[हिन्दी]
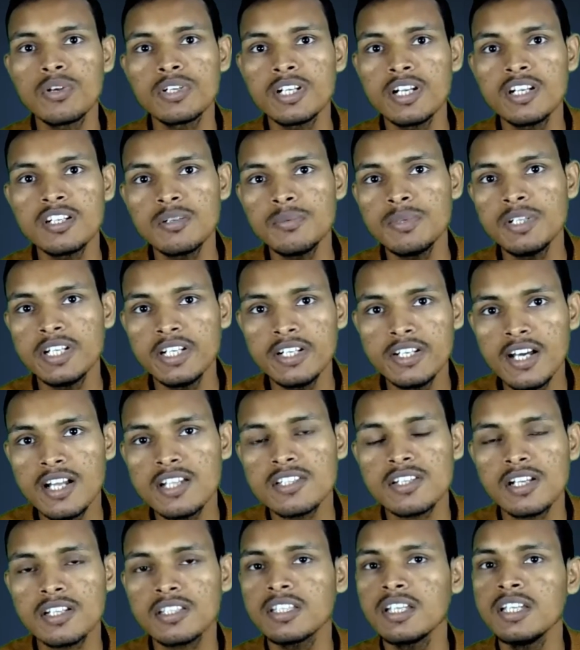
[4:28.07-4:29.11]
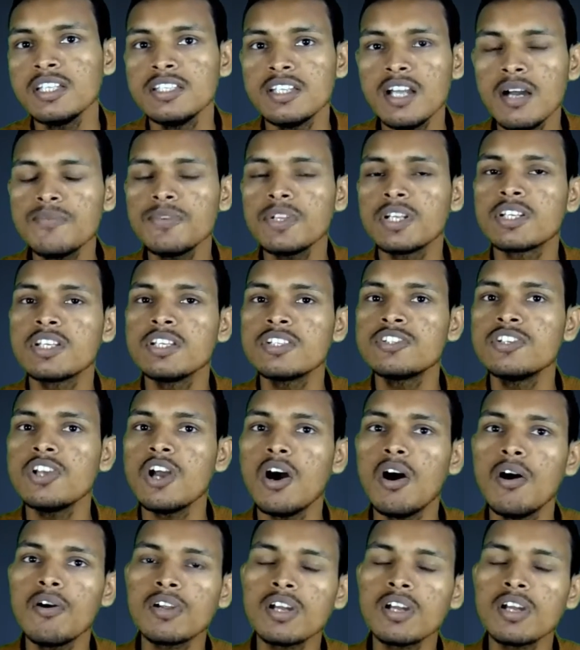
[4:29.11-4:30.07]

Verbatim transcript: कंटेंट भी नहीं डाल सकते या फिर किसी